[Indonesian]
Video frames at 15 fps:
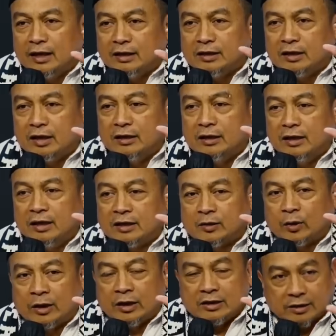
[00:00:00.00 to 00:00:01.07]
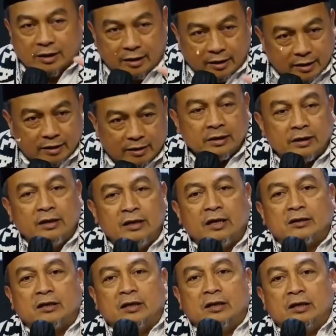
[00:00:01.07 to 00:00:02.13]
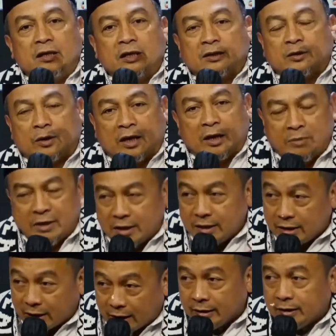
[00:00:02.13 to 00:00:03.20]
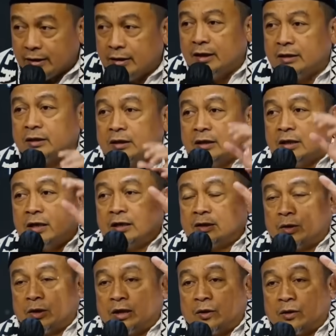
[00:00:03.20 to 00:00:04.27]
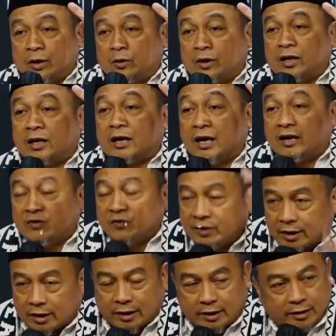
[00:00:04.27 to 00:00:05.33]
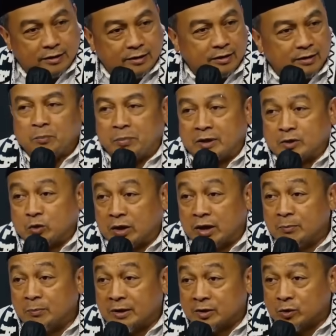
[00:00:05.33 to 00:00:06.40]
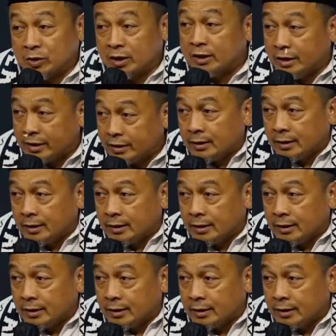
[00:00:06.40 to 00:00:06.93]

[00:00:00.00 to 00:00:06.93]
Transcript: yang tidak dilihat oleh Israel, ini yang tidak dilihat oleh Amerika, ini yang tidak dilihat oleh orang-orang kafir lainnya. Pasukan-pasukan dari